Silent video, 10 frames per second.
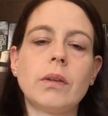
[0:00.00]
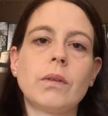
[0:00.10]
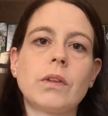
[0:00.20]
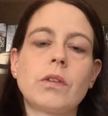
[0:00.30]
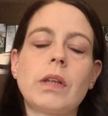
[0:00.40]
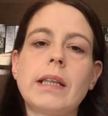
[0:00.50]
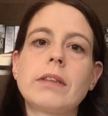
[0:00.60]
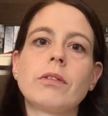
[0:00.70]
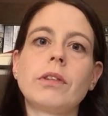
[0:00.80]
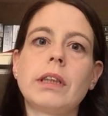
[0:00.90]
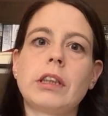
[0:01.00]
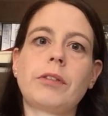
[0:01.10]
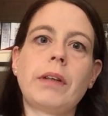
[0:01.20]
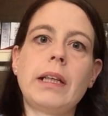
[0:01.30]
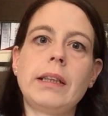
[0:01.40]
Und so ganz
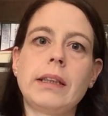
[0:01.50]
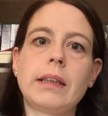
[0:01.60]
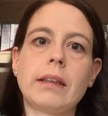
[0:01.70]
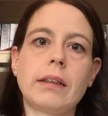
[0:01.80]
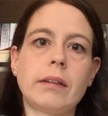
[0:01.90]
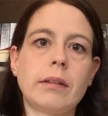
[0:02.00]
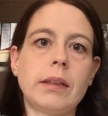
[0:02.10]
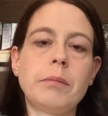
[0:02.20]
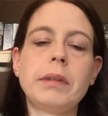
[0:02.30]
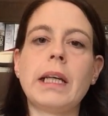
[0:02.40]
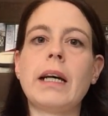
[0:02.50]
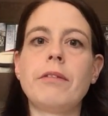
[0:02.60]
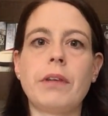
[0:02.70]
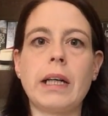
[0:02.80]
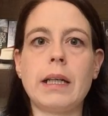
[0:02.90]
unterschwellig nimmt er
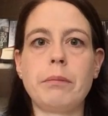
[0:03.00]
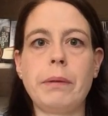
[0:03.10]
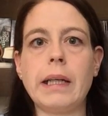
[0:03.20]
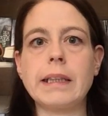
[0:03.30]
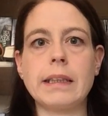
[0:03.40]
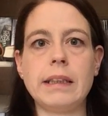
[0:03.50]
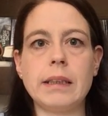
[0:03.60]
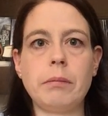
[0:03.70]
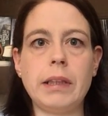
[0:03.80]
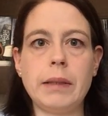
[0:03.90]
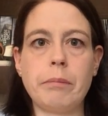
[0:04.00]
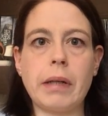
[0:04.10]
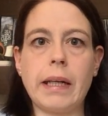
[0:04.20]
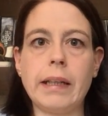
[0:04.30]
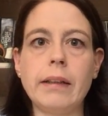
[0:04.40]
einfach einen Platz in ihrem Leben
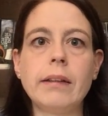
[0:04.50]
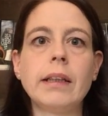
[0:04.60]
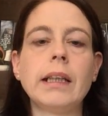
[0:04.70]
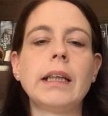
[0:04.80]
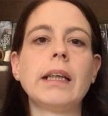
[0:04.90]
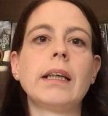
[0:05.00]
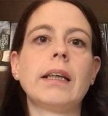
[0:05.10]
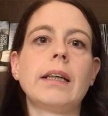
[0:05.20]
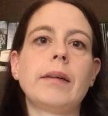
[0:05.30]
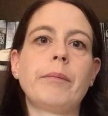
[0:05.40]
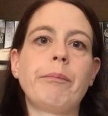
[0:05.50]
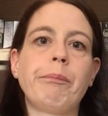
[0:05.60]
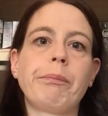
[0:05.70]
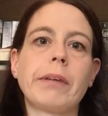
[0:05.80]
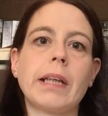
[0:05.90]
ein.
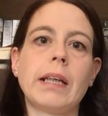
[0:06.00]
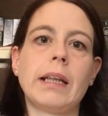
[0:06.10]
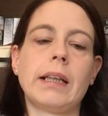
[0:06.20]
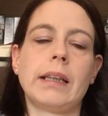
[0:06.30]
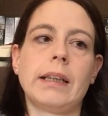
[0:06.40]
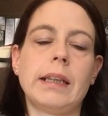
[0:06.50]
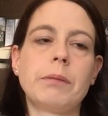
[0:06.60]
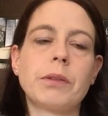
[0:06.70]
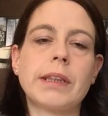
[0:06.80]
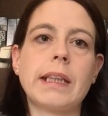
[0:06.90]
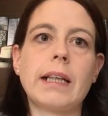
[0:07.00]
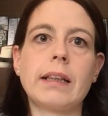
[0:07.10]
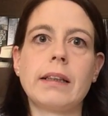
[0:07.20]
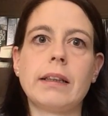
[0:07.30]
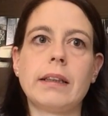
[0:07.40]
Ähm, ich muss
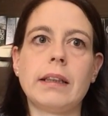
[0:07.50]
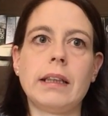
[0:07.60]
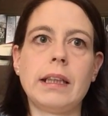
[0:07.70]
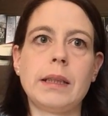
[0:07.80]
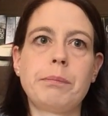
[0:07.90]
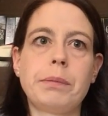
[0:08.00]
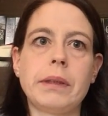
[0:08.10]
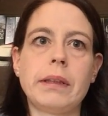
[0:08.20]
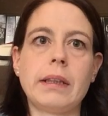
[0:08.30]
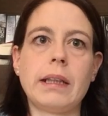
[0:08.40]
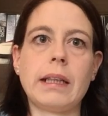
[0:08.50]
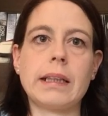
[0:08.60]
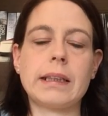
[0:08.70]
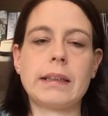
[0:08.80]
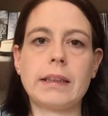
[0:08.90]
sagen, ich bin
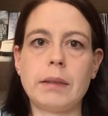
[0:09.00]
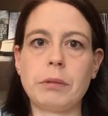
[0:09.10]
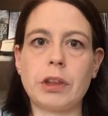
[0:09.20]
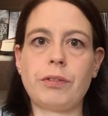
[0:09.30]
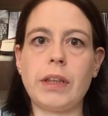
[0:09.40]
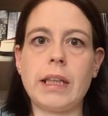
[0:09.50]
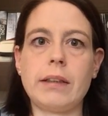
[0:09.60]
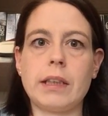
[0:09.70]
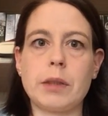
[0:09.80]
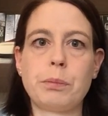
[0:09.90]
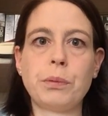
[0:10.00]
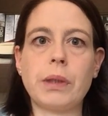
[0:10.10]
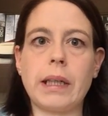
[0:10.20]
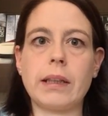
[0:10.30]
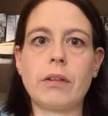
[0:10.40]
extrem schwer in das Buch
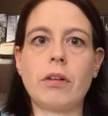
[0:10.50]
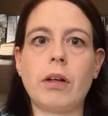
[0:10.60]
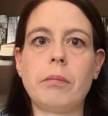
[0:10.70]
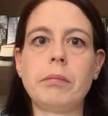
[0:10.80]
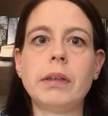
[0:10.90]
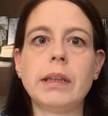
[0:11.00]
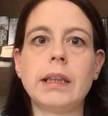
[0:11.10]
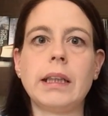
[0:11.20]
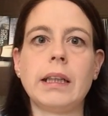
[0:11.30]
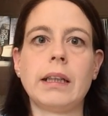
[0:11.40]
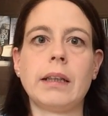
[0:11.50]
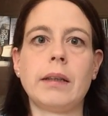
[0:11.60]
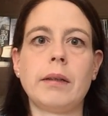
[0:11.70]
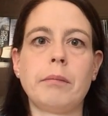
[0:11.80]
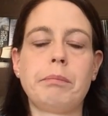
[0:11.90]
reingekommen
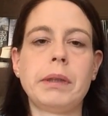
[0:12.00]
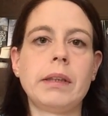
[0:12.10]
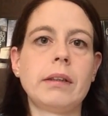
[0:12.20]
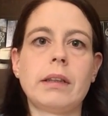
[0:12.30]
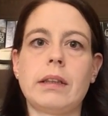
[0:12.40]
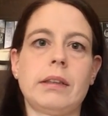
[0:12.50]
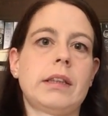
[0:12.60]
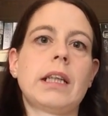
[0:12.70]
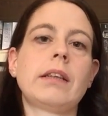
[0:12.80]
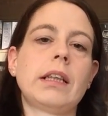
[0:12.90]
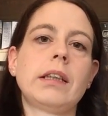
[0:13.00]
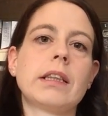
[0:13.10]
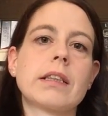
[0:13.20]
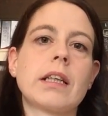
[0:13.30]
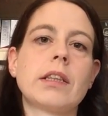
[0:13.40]
bin, also es hat eigentlich
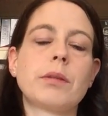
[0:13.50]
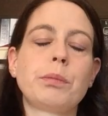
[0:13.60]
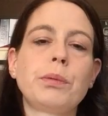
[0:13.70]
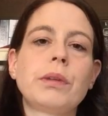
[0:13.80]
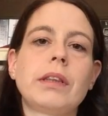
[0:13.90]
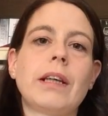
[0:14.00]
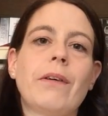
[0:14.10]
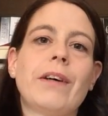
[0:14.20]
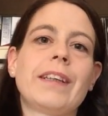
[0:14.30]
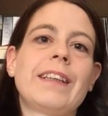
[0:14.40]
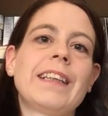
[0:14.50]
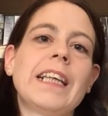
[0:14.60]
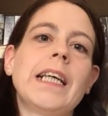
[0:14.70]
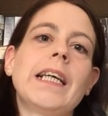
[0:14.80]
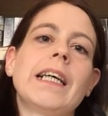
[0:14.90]
das ganze Buch gedauert.
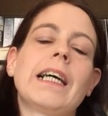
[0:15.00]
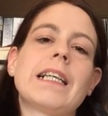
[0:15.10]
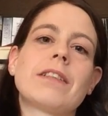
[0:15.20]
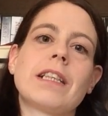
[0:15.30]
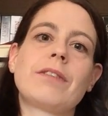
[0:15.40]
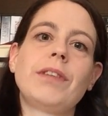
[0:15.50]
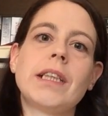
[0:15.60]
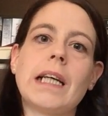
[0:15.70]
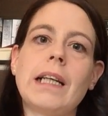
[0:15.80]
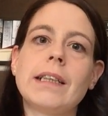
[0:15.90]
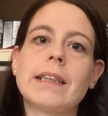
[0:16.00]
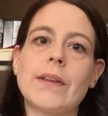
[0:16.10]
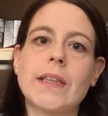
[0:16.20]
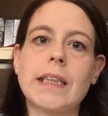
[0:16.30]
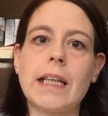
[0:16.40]
Also es wird alles
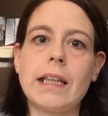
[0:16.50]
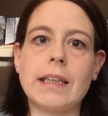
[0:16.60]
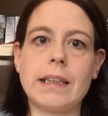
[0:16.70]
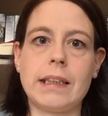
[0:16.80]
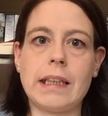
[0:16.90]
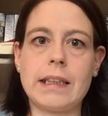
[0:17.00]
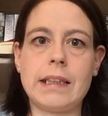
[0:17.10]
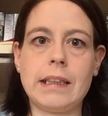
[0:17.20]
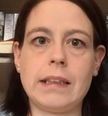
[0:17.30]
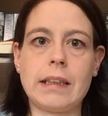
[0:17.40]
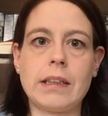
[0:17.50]
aus seiner Sicht erzählt.